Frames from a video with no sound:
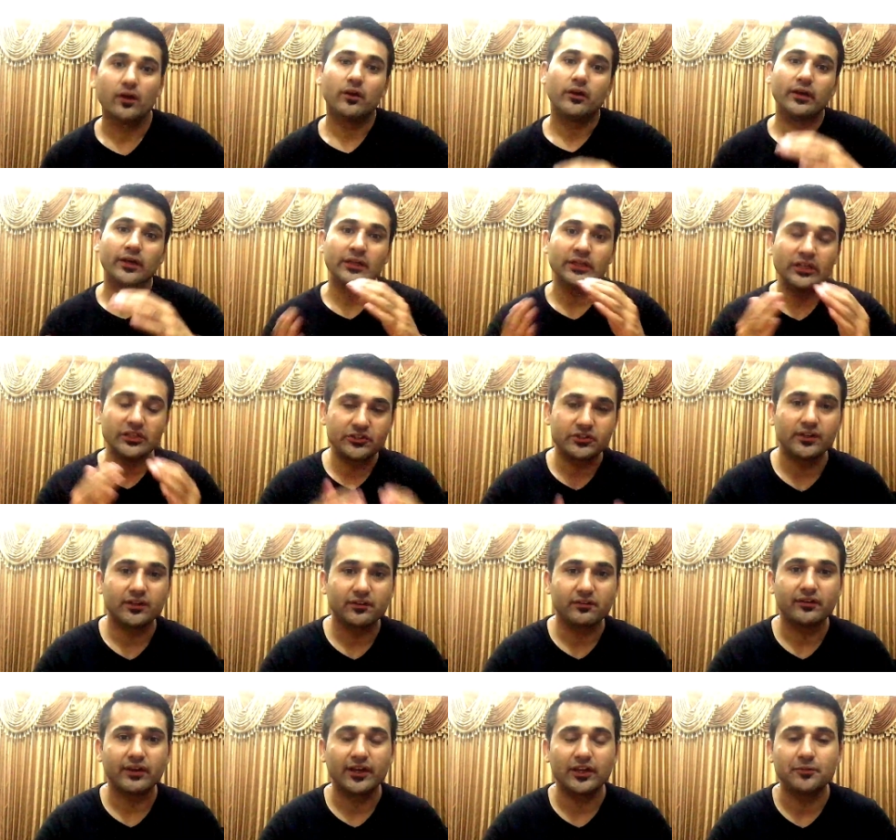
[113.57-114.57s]
इनिशियल
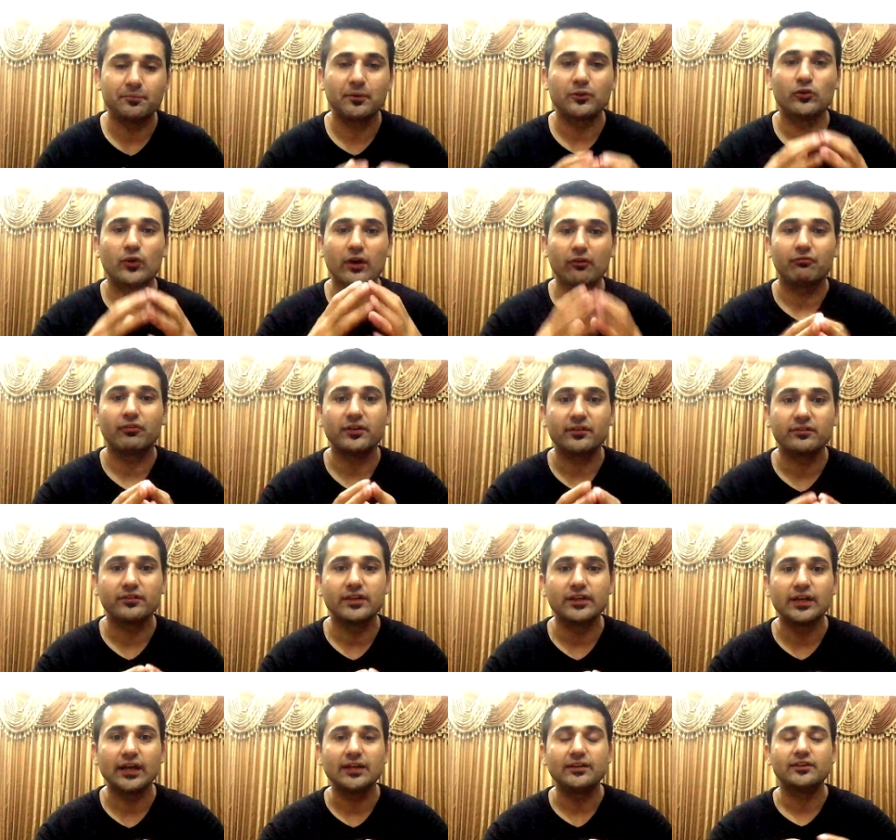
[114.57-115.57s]
स्टेज पे जो एफर्ट्स की
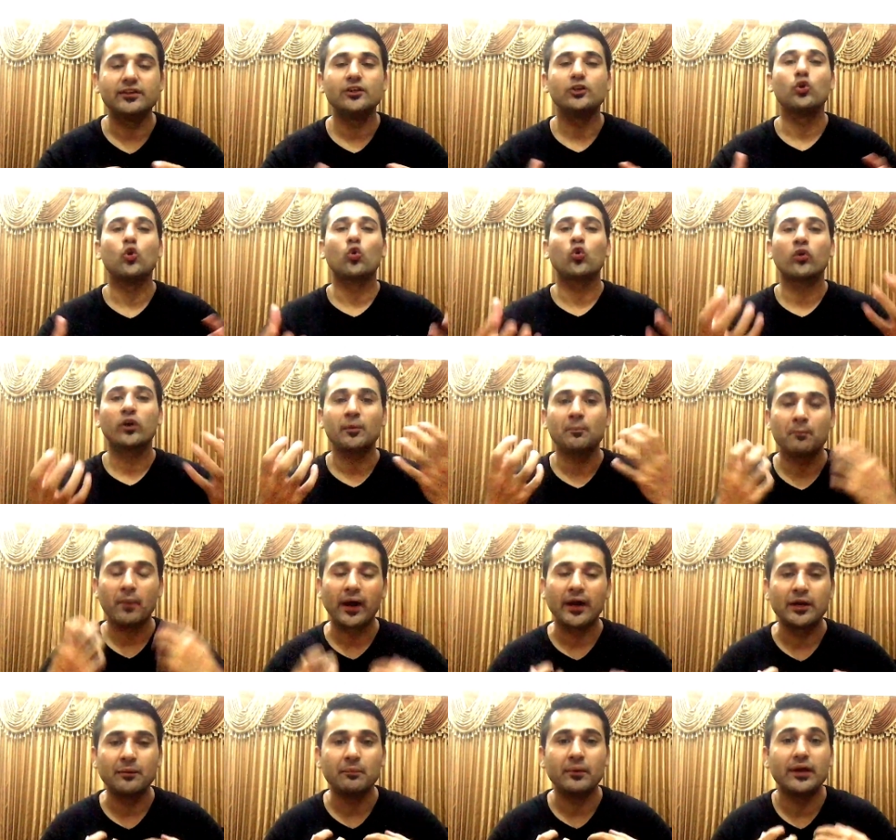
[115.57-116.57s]
गई थी लोगों के
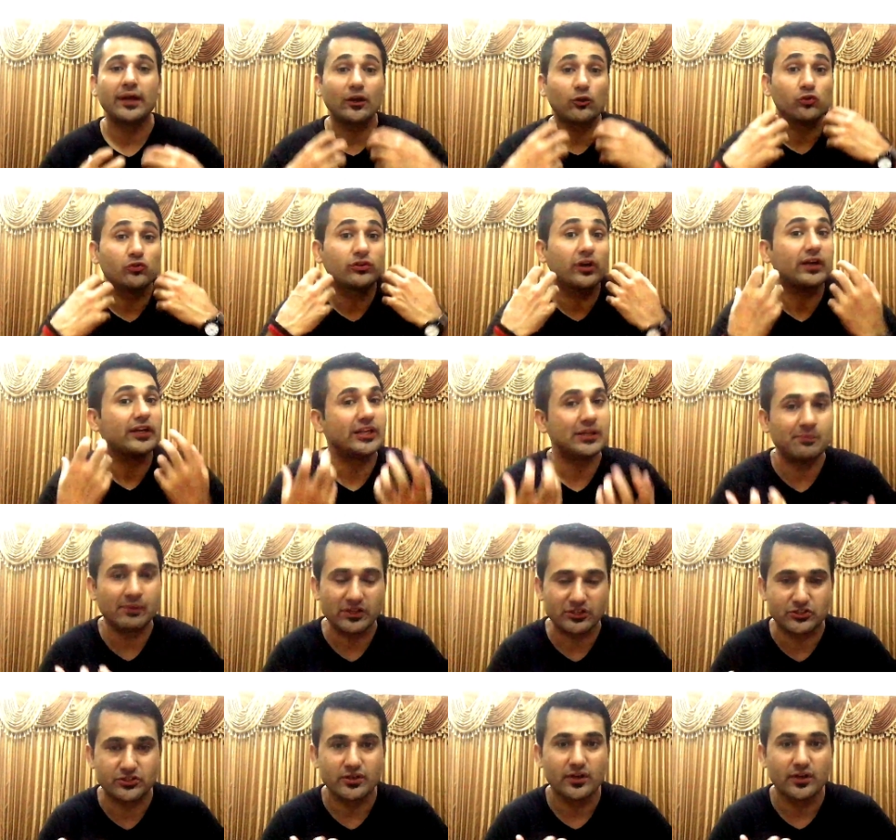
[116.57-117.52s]
माइंड में एक उसका इमेज